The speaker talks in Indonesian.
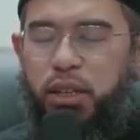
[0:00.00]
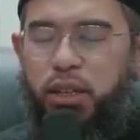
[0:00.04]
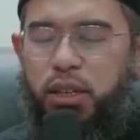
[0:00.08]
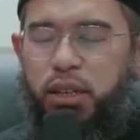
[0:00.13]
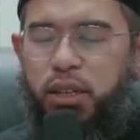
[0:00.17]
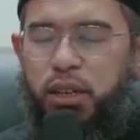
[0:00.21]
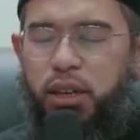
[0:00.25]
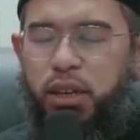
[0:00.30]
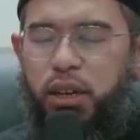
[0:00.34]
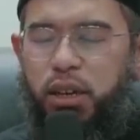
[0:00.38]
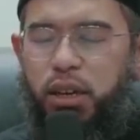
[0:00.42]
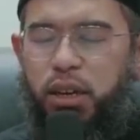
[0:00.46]
eh,
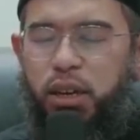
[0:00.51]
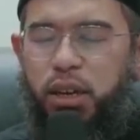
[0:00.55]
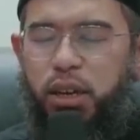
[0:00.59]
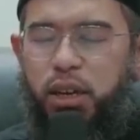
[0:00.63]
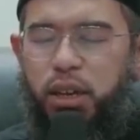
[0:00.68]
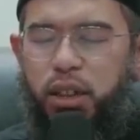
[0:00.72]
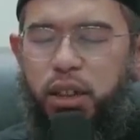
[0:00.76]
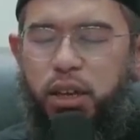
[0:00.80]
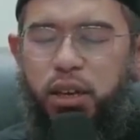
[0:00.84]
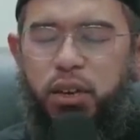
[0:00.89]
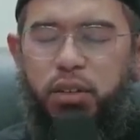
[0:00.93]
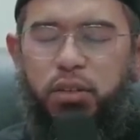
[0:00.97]

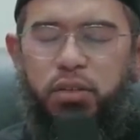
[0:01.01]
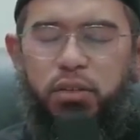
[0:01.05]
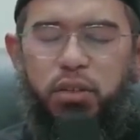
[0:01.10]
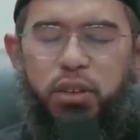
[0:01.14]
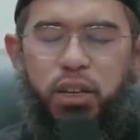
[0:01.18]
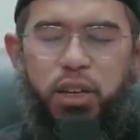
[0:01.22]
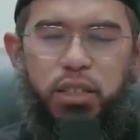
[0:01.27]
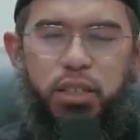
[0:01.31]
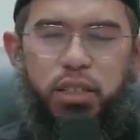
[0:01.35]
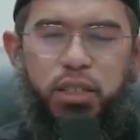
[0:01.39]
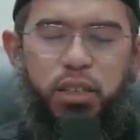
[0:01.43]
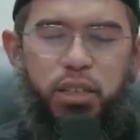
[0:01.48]
zikrun
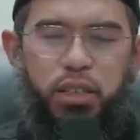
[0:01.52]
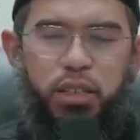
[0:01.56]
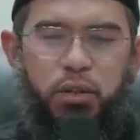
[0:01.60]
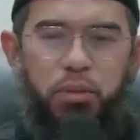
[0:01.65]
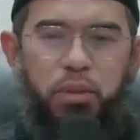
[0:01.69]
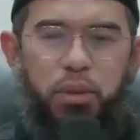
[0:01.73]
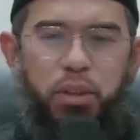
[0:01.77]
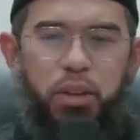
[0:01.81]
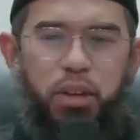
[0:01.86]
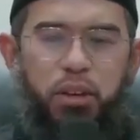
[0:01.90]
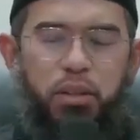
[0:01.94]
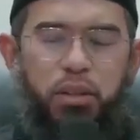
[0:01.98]
nasida
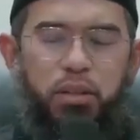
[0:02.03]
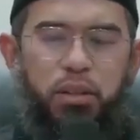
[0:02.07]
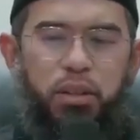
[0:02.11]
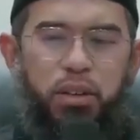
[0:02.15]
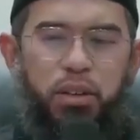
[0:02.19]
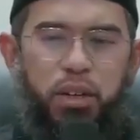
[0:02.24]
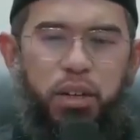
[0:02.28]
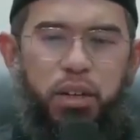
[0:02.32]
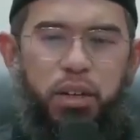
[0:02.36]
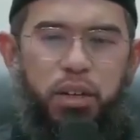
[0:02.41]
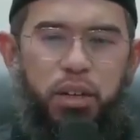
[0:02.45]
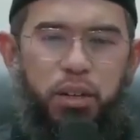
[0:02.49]
wa
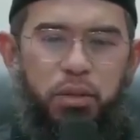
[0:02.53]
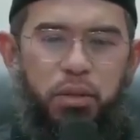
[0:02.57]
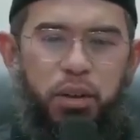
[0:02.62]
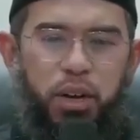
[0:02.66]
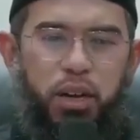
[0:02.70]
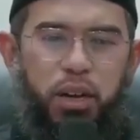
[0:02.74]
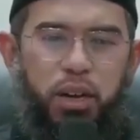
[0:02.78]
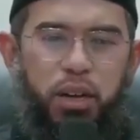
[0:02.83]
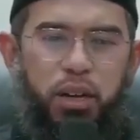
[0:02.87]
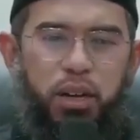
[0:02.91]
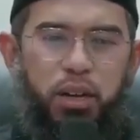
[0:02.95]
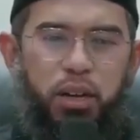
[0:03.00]
zikrullahi dawa
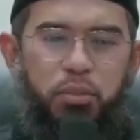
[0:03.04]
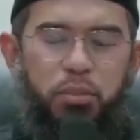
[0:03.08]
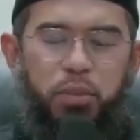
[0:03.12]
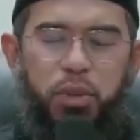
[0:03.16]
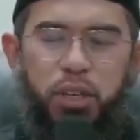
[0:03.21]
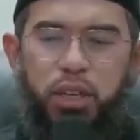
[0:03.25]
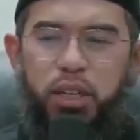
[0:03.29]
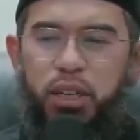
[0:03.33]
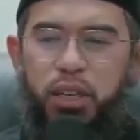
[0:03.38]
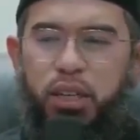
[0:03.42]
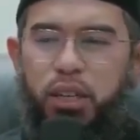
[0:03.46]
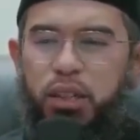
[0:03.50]

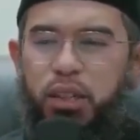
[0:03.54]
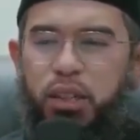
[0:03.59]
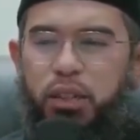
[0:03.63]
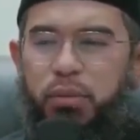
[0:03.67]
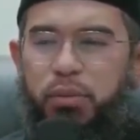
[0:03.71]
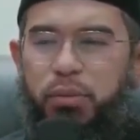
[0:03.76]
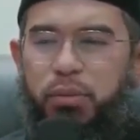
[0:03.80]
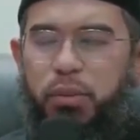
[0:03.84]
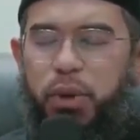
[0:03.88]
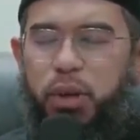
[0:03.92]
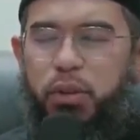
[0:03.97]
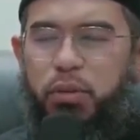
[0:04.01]
mengingat
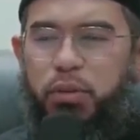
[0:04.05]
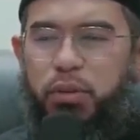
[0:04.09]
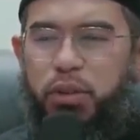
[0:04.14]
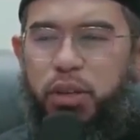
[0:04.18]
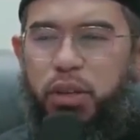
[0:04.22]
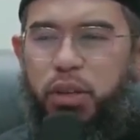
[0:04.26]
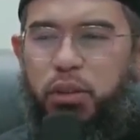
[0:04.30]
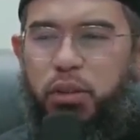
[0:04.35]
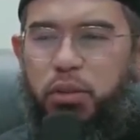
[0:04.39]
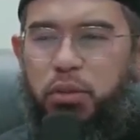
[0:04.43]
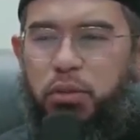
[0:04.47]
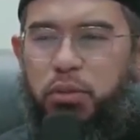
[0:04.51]

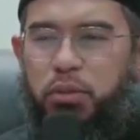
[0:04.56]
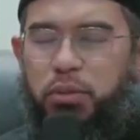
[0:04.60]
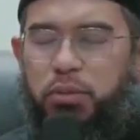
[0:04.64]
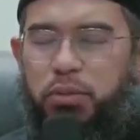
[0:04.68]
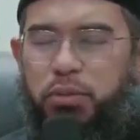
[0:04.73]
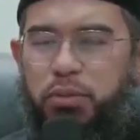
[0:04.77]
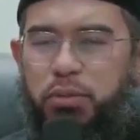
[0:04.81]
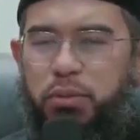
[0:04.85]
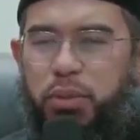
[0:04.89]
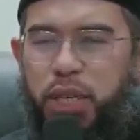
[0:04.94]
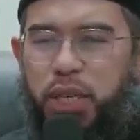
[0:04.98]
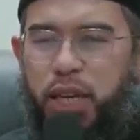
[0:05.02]
manusia itu
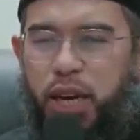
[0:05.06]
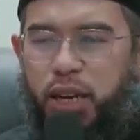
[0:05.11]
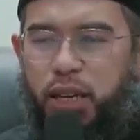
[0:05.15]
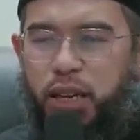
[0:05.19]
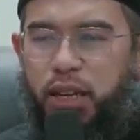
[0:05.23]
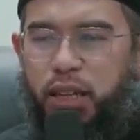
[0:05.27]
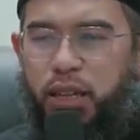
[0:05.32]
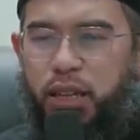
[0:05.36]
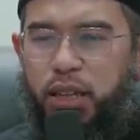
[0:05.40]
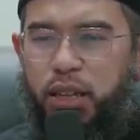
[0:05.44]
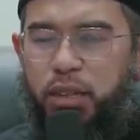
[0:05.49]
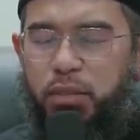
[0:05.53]

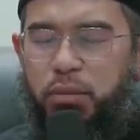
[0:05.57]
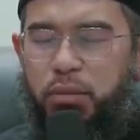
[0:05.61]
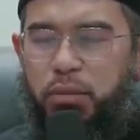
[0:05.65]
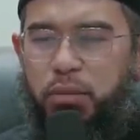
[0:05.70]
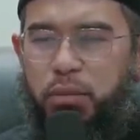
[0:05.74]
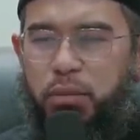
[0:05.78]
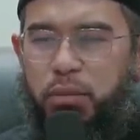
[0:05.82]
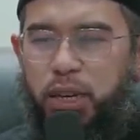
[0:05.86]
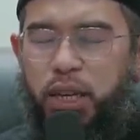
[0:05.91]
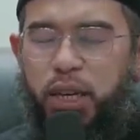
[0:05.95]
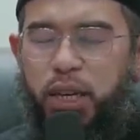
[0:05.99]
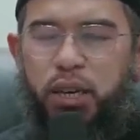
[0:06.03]
penyakit
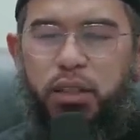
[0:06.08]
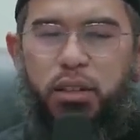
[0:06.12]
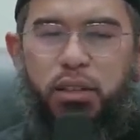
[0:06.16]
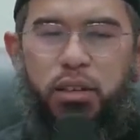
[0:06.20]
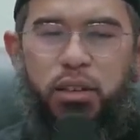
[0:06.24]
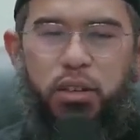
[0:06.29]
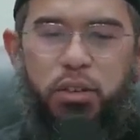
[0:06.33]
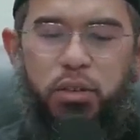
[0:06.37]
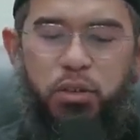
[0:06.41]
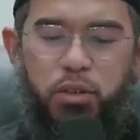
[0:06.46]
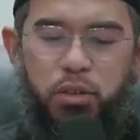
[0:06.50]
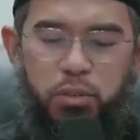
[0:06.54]
mengingat
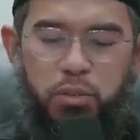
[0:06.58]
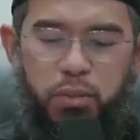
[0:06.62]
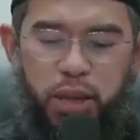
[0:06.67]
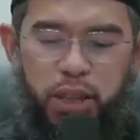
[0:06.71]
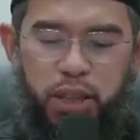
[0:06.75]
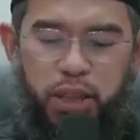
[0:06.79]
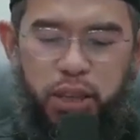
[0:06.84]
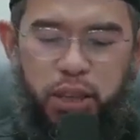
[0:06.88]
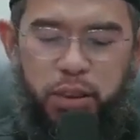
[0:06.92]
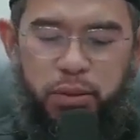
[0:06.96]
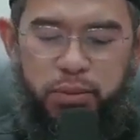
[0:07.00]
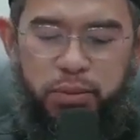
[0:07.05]
Allah itu
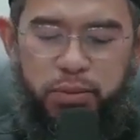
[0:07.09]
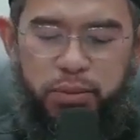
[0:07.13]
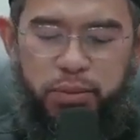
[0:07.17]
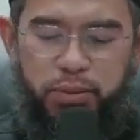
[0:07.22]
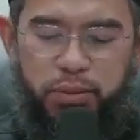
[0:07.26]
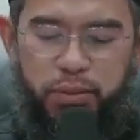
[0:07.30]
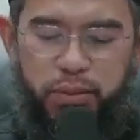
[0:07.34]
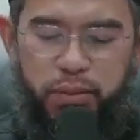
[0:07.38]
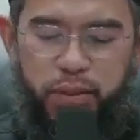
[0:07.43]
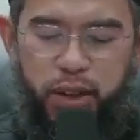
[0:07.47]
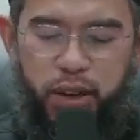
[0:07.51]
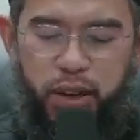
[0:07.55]
obatnya
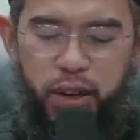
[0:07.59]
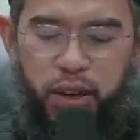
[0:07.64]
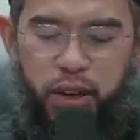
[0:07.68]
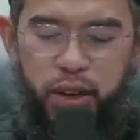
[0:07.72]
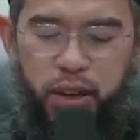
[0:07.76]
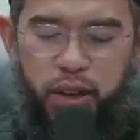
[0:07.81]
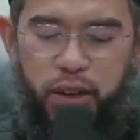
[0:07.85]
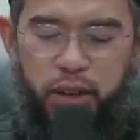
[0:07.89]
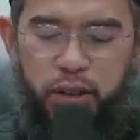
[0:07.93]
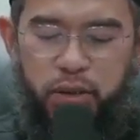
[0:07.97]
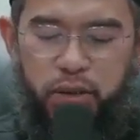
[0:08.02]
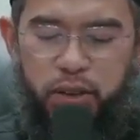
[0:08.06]

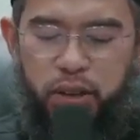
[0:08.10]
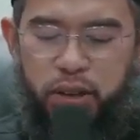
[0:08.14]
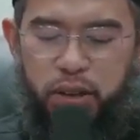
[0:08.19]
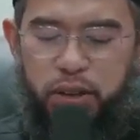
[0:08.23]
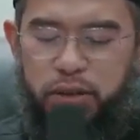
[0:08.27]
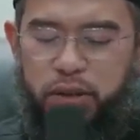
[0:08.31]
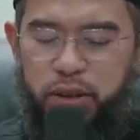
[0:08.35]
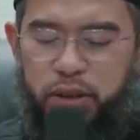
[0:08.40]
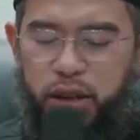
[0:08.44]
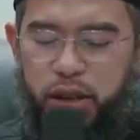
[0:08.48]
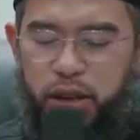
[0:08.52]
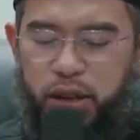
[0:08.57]

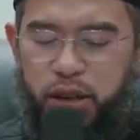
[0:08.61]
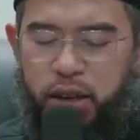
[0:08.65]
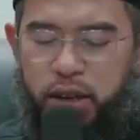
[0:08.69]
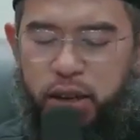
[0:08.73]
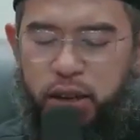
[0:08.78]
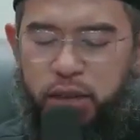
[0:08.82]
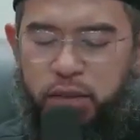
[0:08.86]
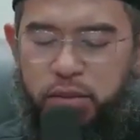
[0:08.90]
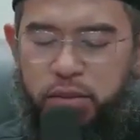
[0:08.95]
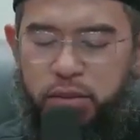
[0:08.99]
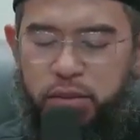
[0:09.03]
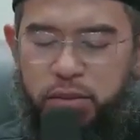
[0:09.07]
Wallahu ta'ala
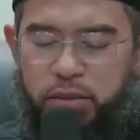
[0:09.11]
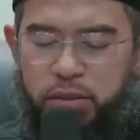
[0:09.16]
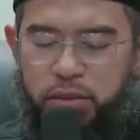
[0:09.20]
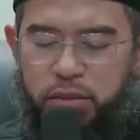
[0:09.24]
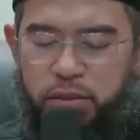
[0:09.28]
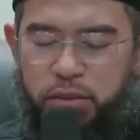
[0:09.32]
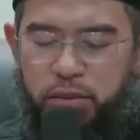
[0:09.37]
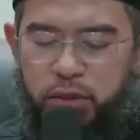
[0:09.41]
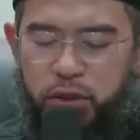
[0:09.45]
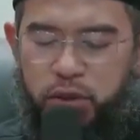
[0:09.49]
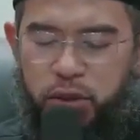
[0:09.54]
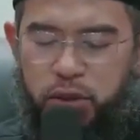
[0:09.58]
alam
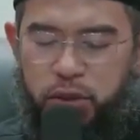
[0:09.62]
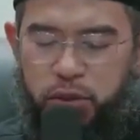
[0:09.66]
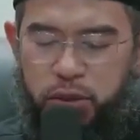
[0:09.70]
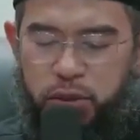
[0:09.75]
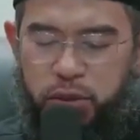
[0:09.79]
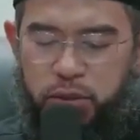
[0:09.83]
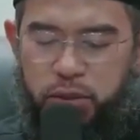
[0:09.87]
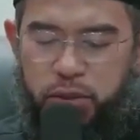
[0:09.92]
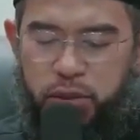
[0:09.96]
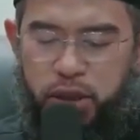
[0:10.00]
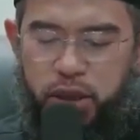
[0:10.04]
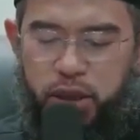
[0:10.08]

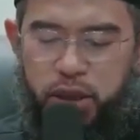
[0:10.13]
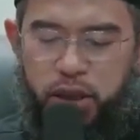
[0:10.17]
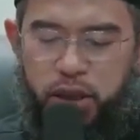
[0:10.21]
bisawab